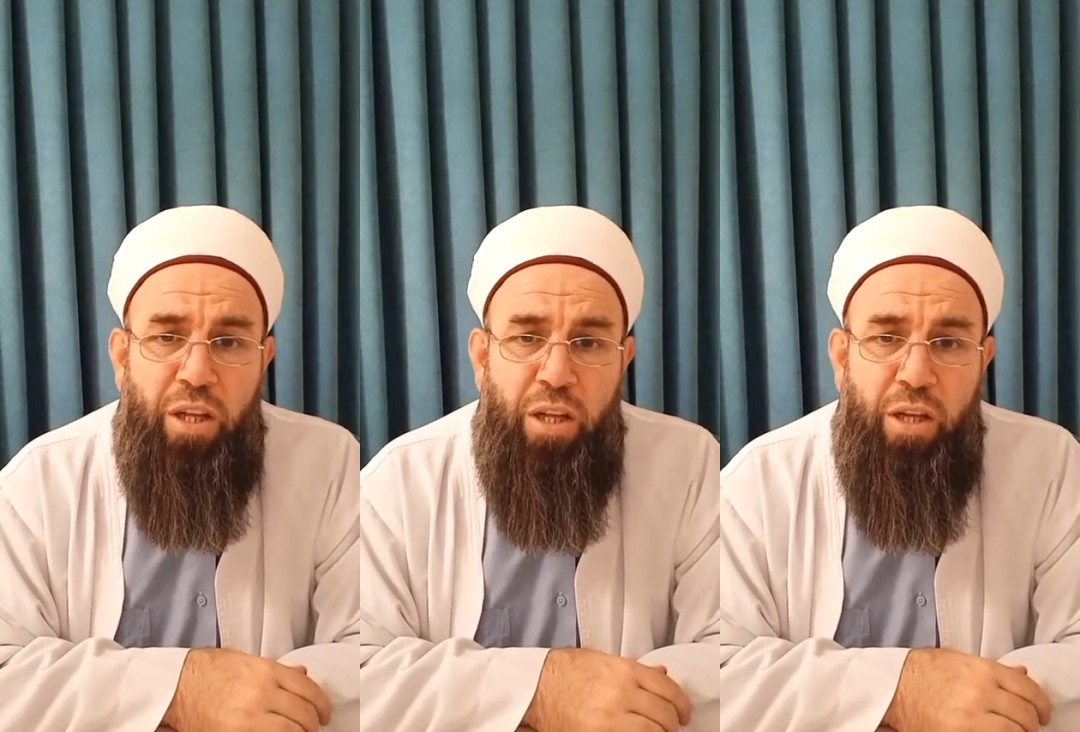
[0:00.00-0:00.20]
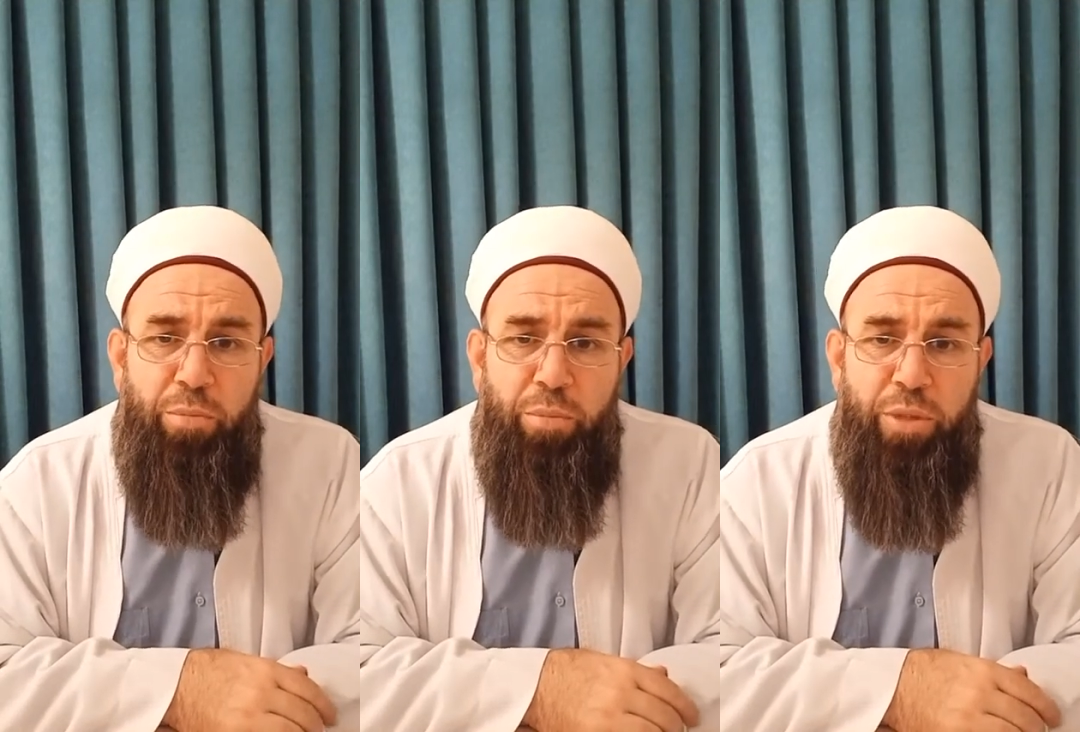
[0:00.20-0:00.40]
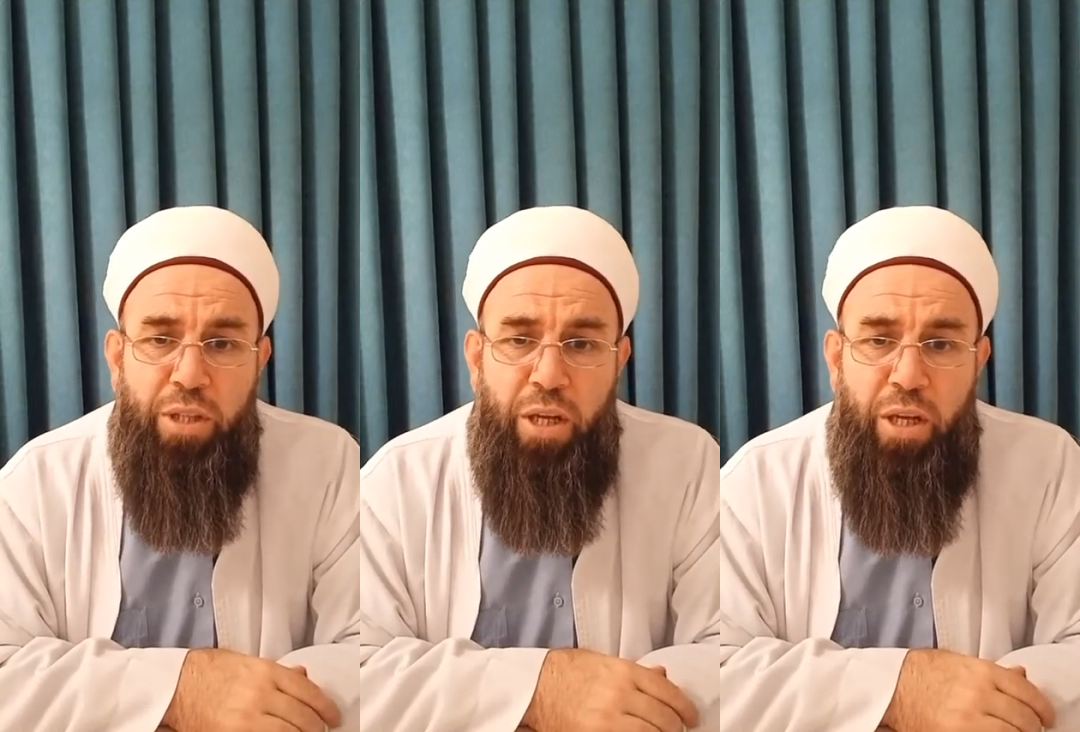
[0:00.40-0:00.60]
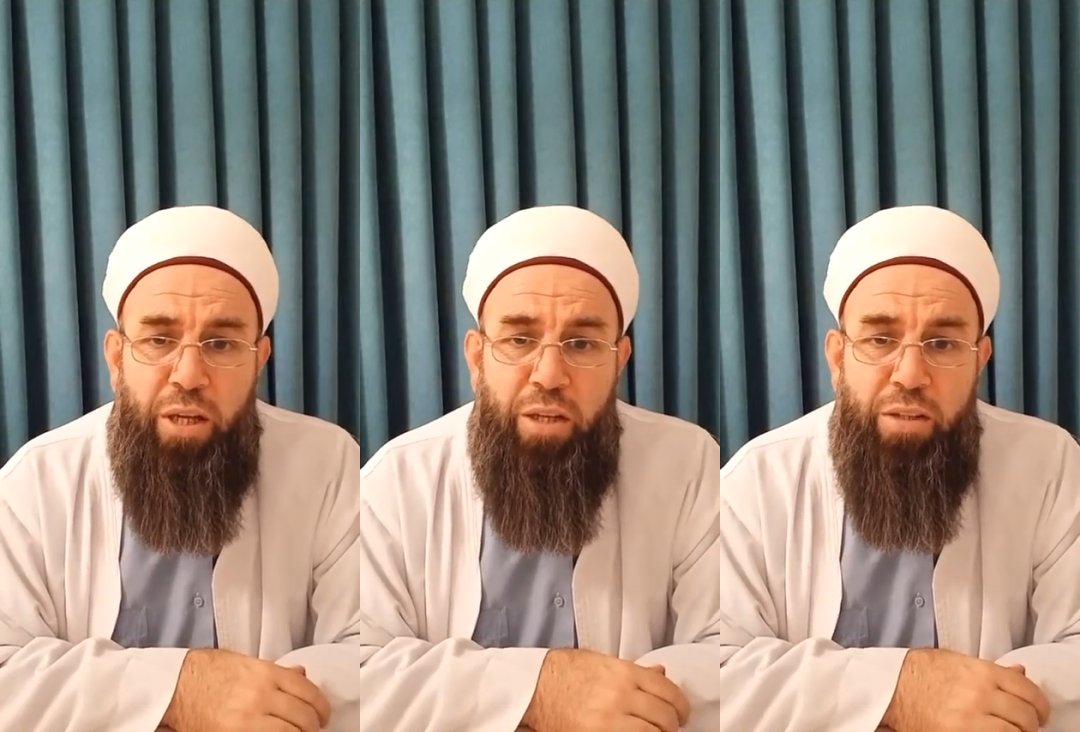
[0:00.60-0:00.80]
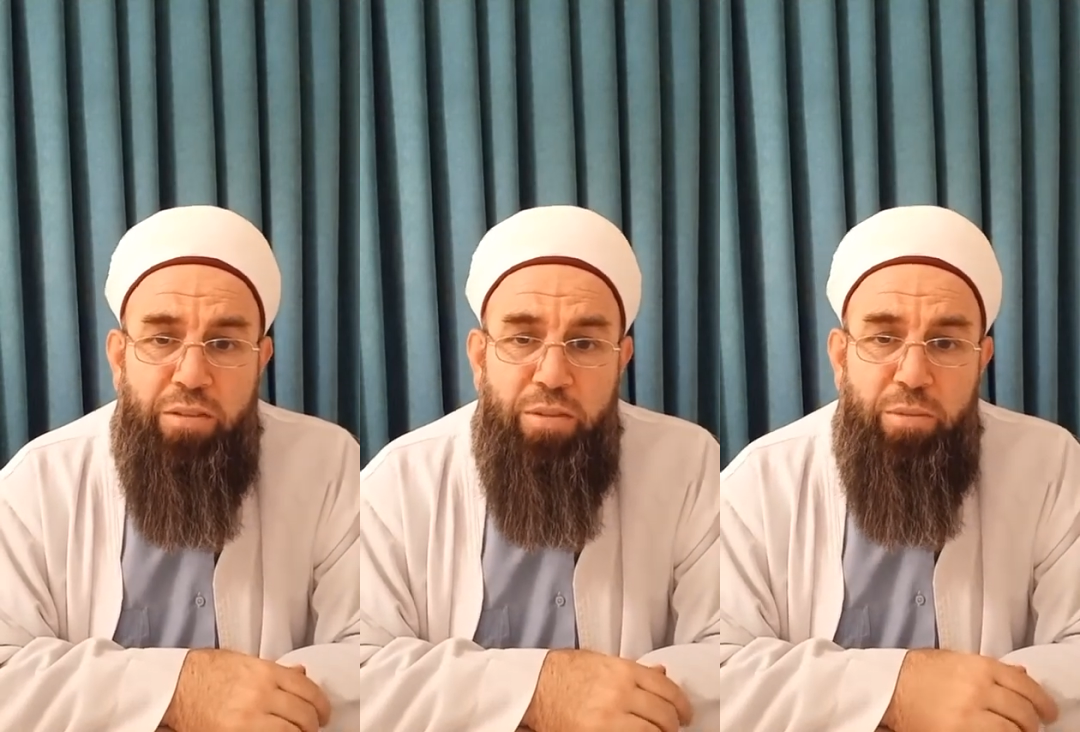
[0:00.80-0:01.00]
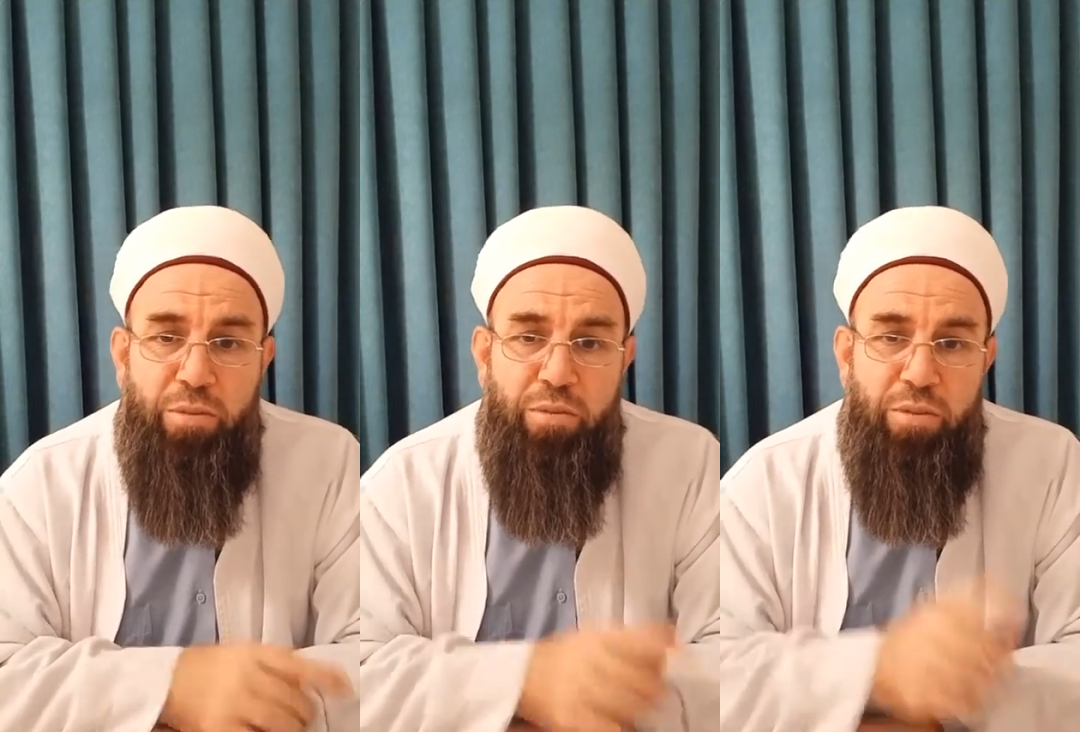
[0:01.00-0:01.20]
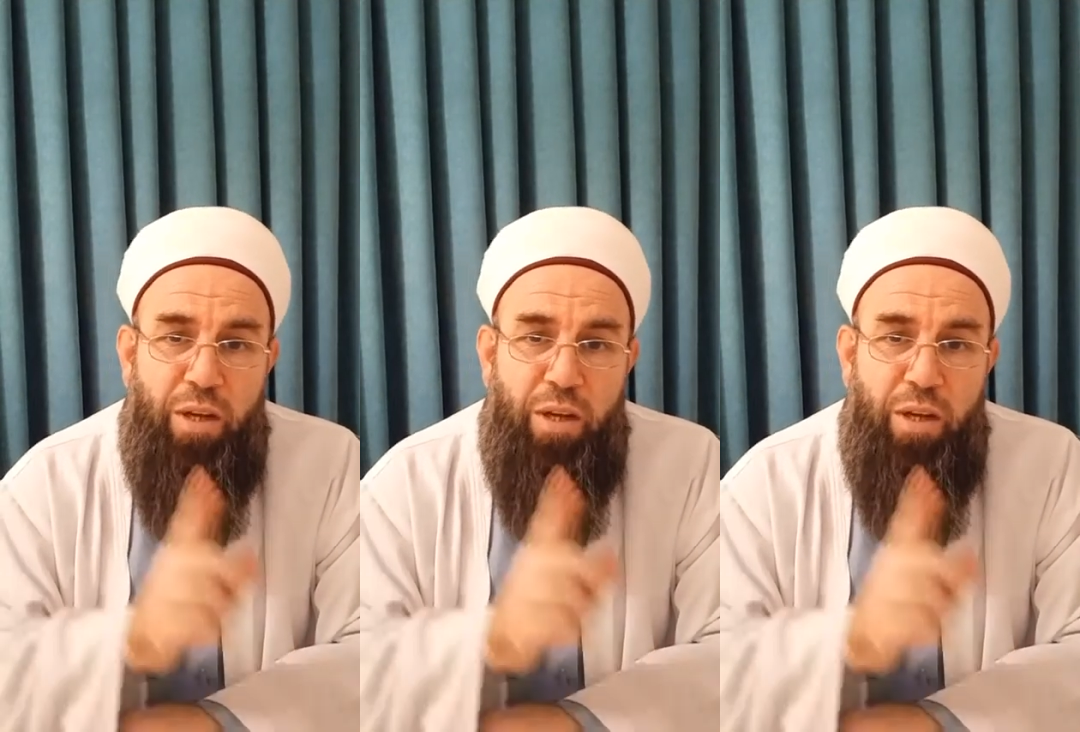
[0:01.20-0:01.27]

alan bir tane kızımız